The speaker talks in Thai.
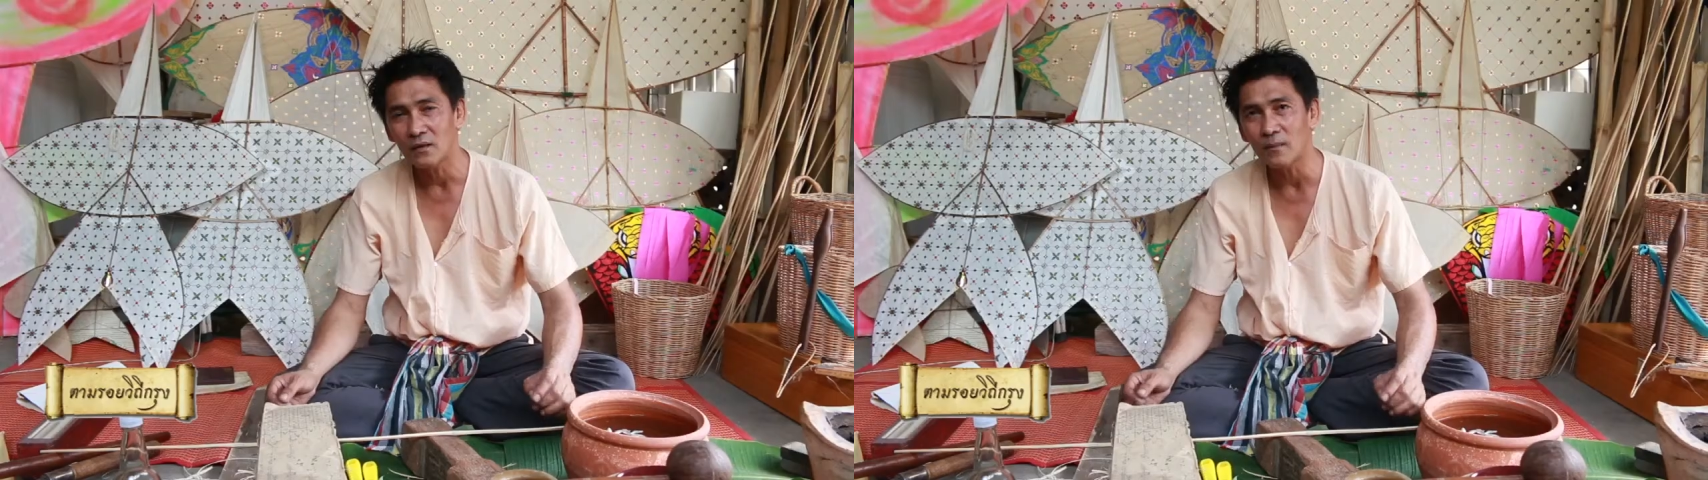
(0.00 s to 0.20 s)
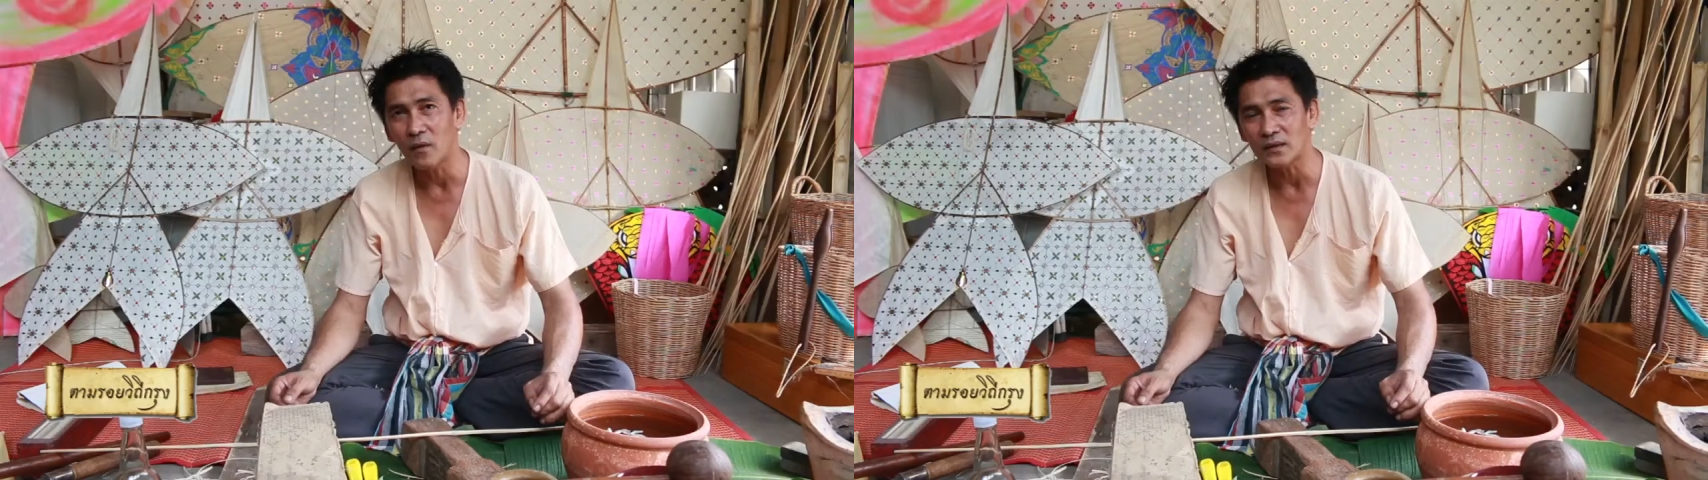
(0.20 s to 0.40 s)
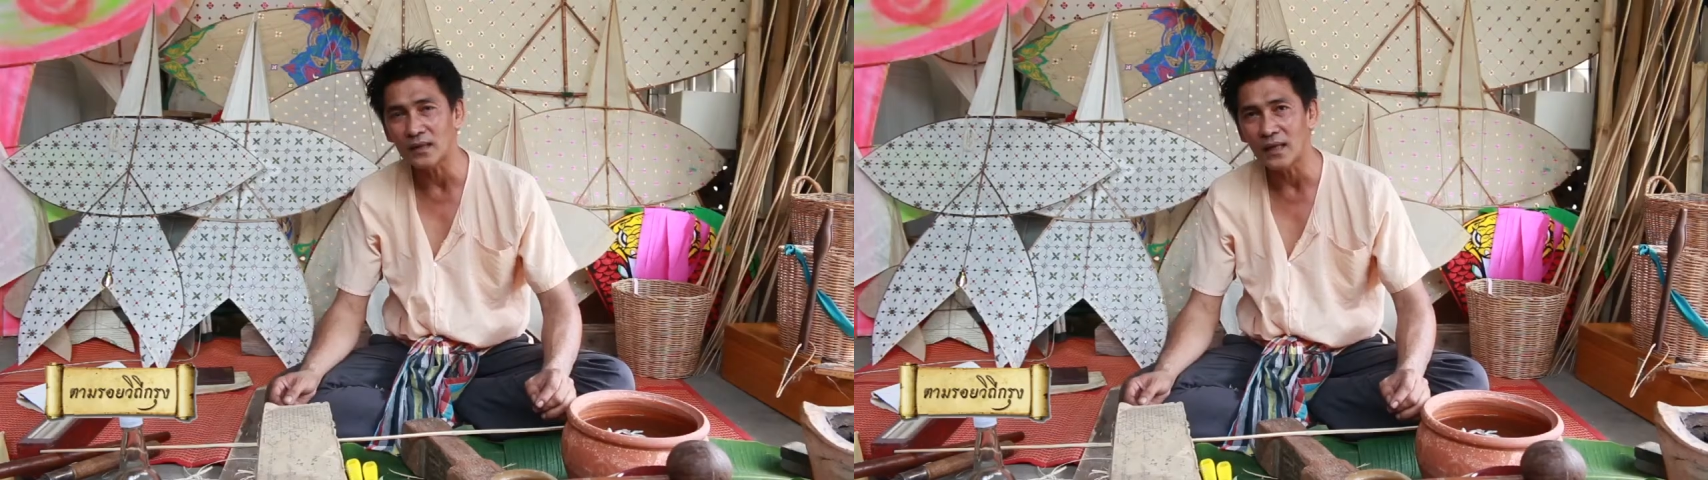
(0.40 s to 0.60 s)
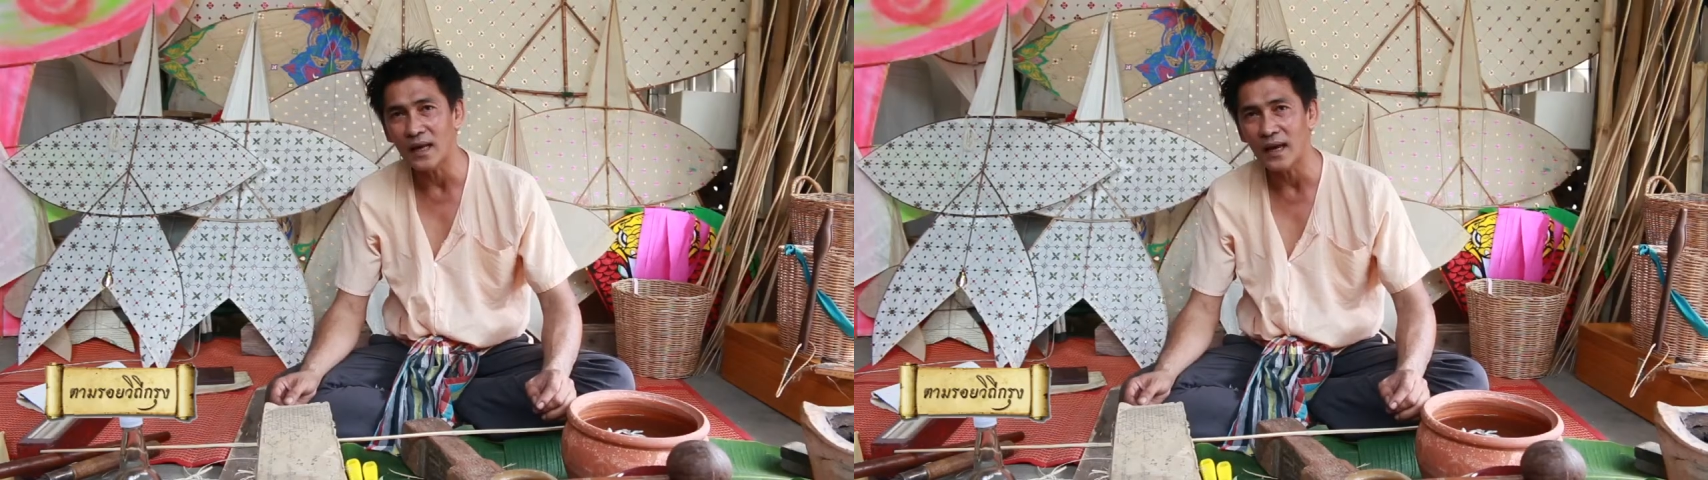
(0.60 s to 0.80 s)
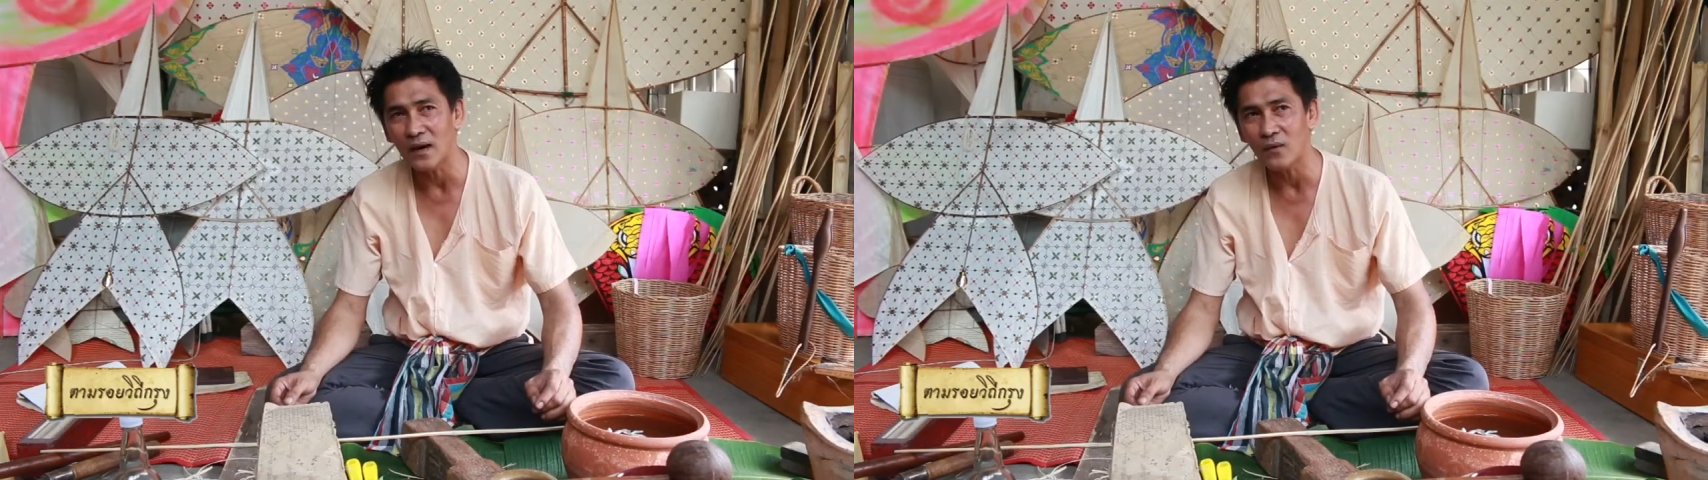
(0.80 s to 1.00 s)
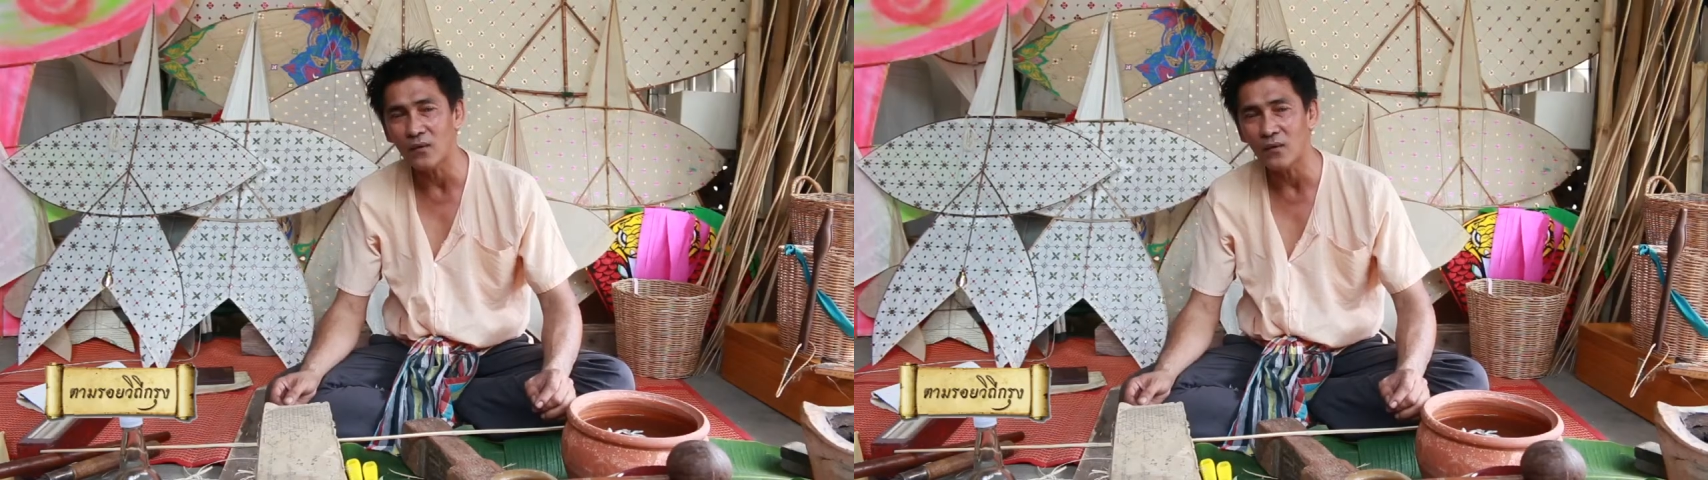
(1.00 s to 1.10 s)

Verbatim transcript: โดยปกติแล้ว